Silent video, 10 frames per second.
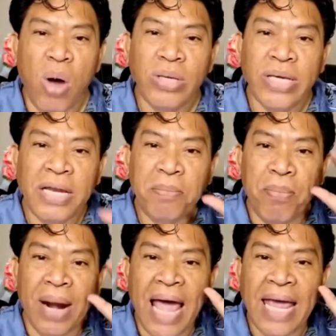Mau jadi
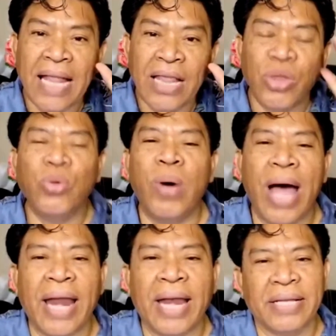pelayan
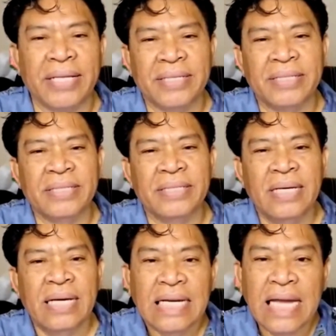Tuhan.
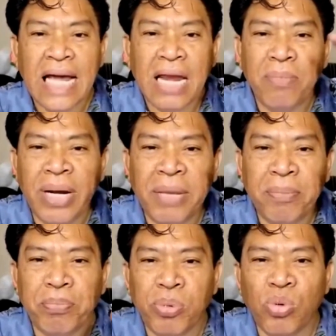Dengan
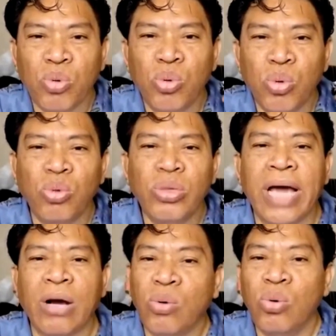menipu
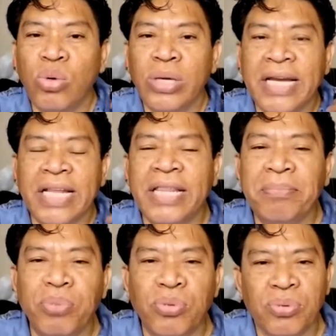gurunya, gurunya
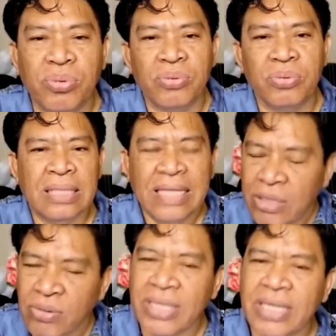ditipu.
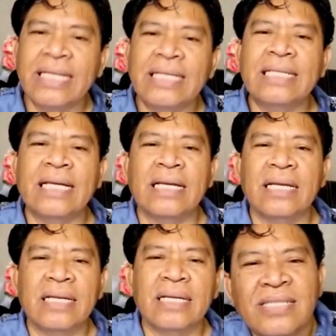Itu di
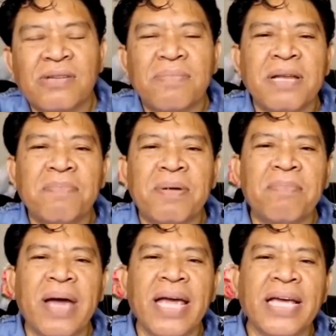Kristen Coba
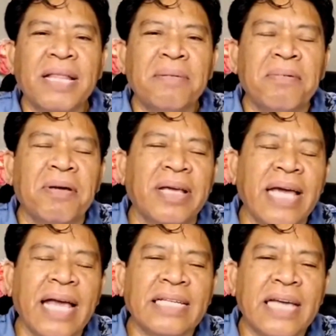diperbaiki di
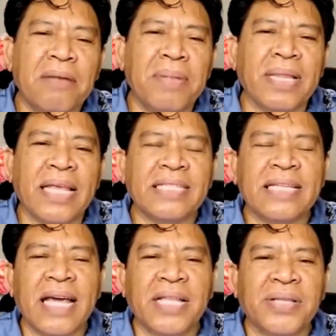Yayasan
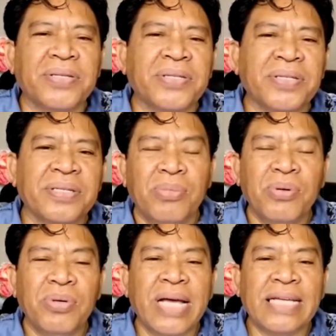Bethesda itu.
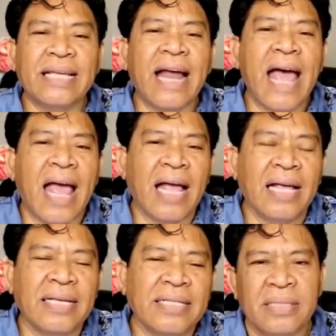Bu Desra,
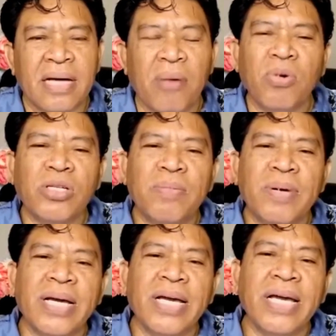kamu
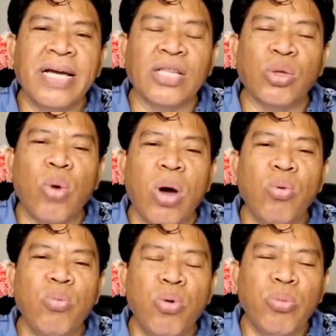sebagai ketua
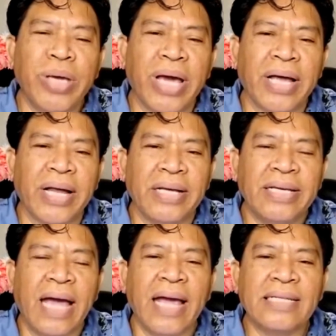umumnya
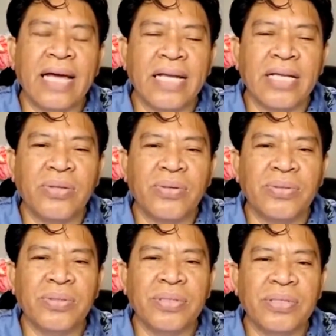yayasan itu.
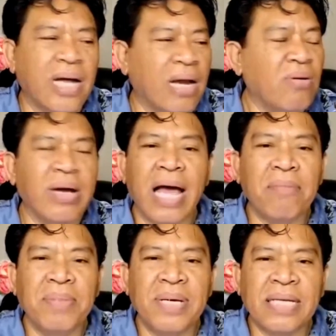Kalau
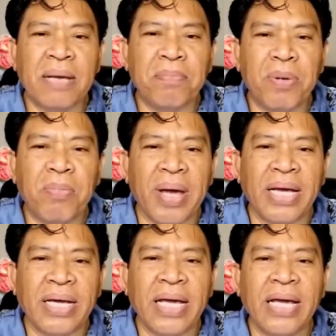nggak bisa
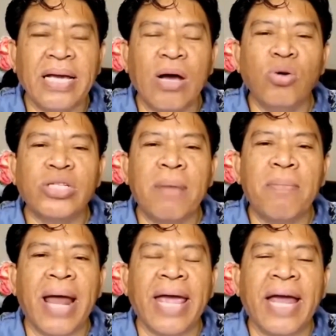perbaiki, nggak usah
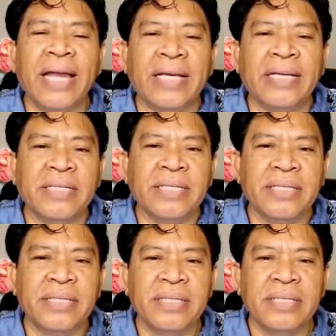melayani.
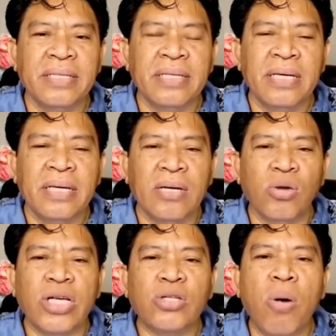
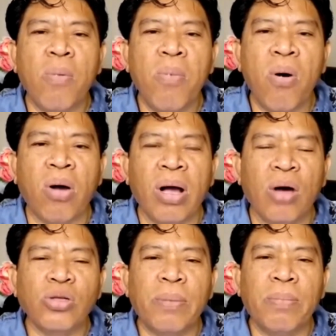Nggak usah sombong,
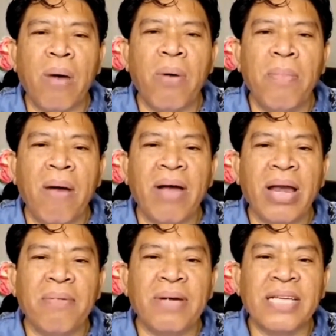nggak usah bawa-bawa
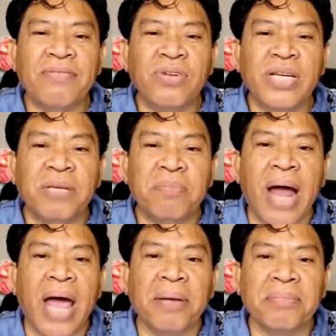nama Saifuddin
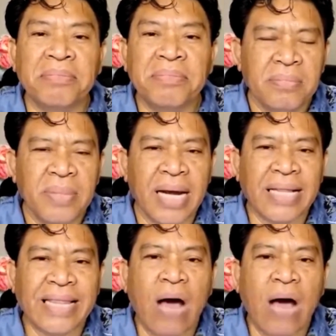Ibrahim. Biar